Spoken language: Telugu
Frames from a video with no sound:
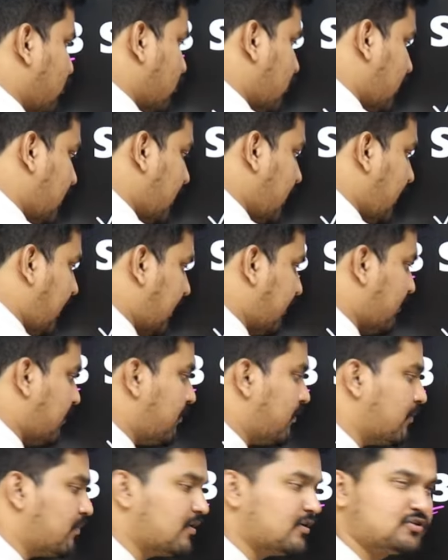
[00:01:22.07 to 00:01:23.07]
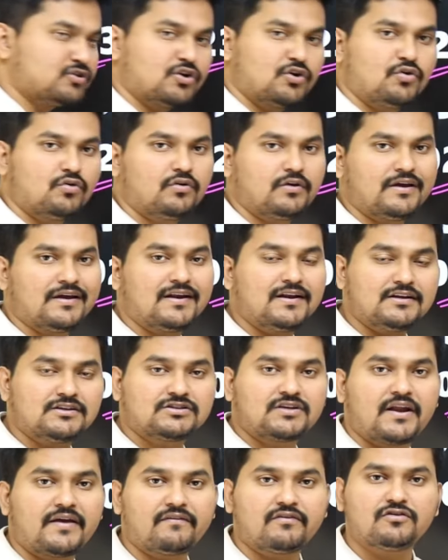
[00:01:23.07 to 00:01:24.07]
అనుకుంటున్నా అండ్ మీ ప్రిపరేషన్లో
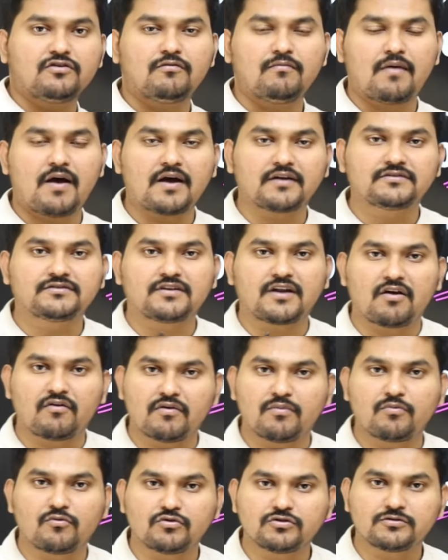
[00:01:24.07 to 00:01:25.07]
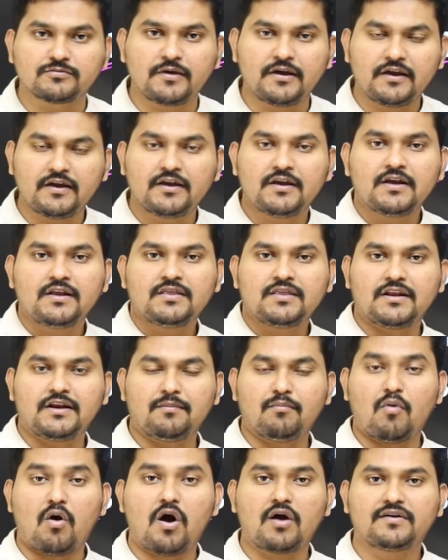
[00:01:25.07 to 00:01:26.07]
ఇంగ్లీష్ లాంగ్వేజ్లో మార్క్స్ రావడం కోసమే
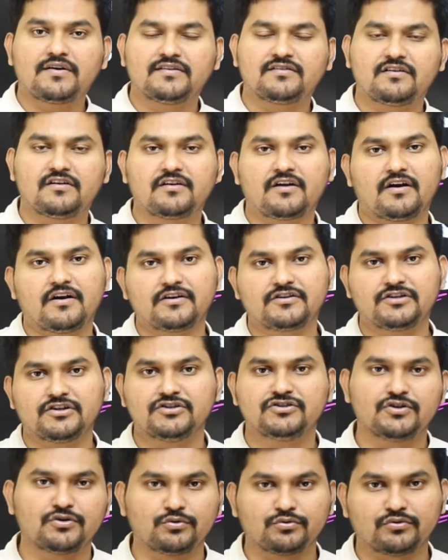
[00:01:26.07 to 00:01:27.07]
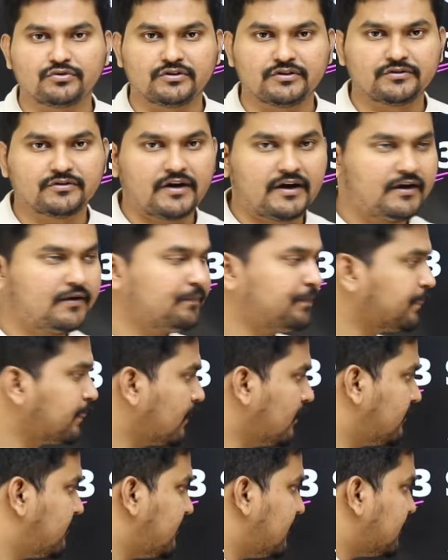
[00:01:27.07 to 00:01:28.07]
దాన్ని మార్క్ టెస్ట్లను కండక్ట్ చేయడం జరుగుతుంది రైట్
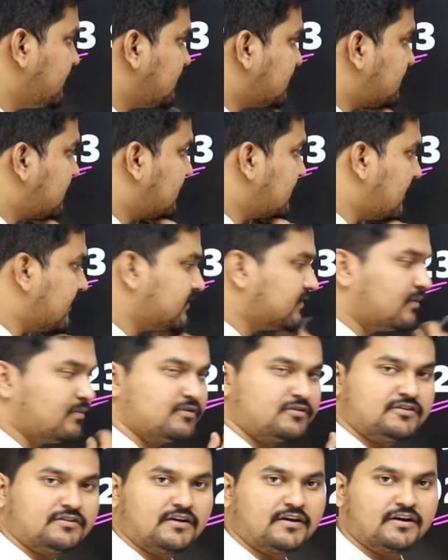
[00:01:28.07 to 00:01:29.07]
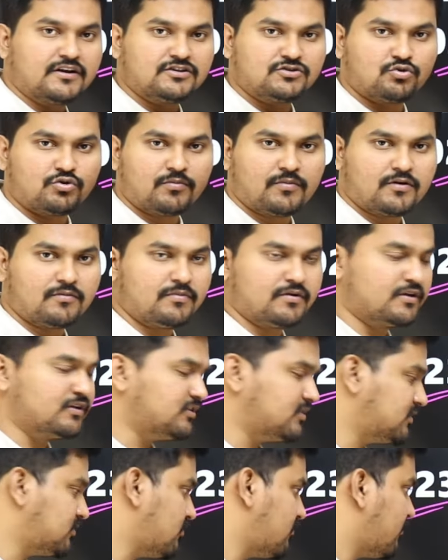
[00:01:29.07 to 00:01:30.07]
సిహెచ్ఎస్ఎల్ ఎగ్జామినేషన్ దగ్గర నుంచి కూడా మనం
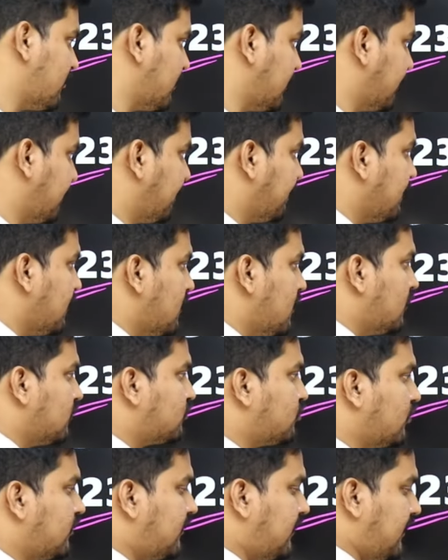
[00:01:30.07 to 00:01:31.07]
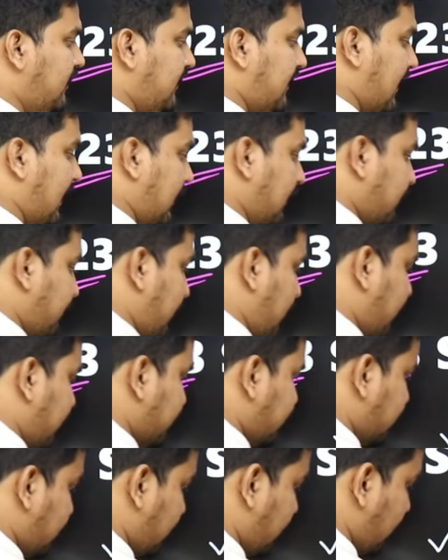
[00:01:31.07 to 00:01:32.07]
బిగిన్ చేసాం ఇవన్నీ సో ఇది ఎయిట్
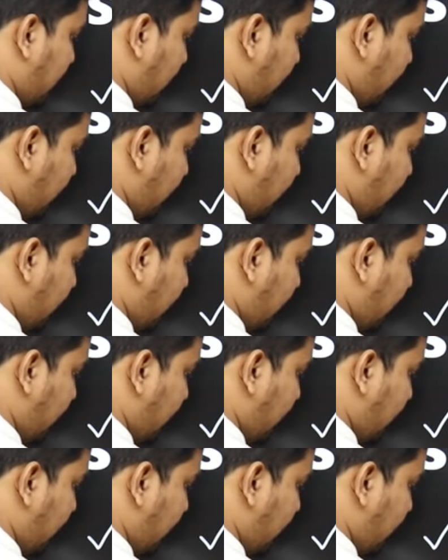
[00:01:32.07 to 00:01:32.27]
పేపర్స్ అయితే మనం